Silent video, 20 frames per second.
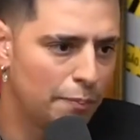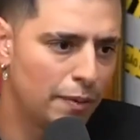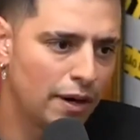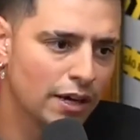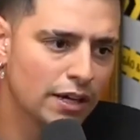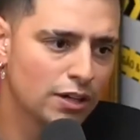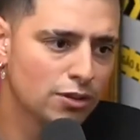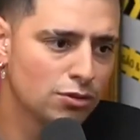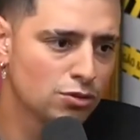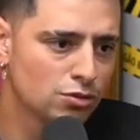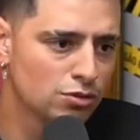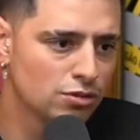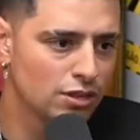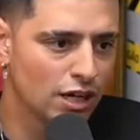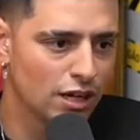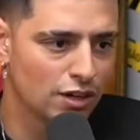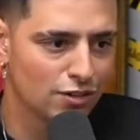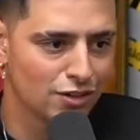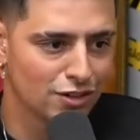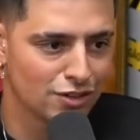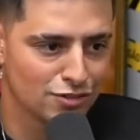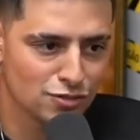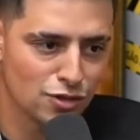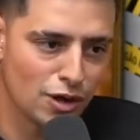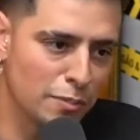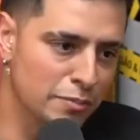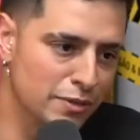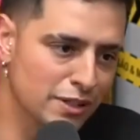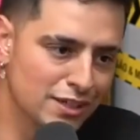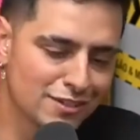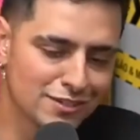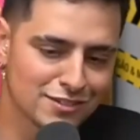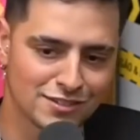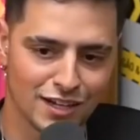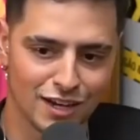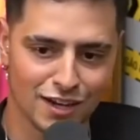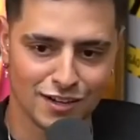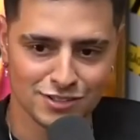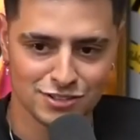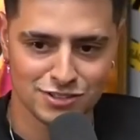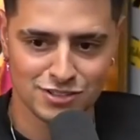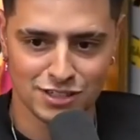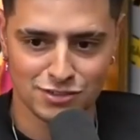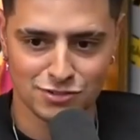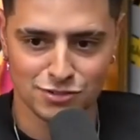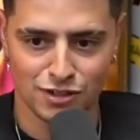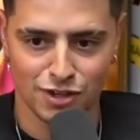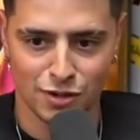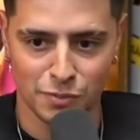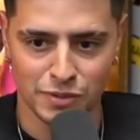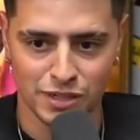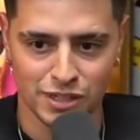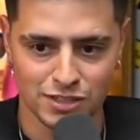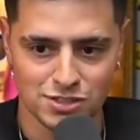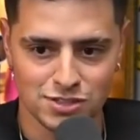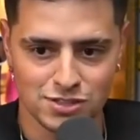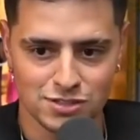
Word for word: Apaguei tudo, né, agora. Eu sou amigo e tal, agindo naturalmente.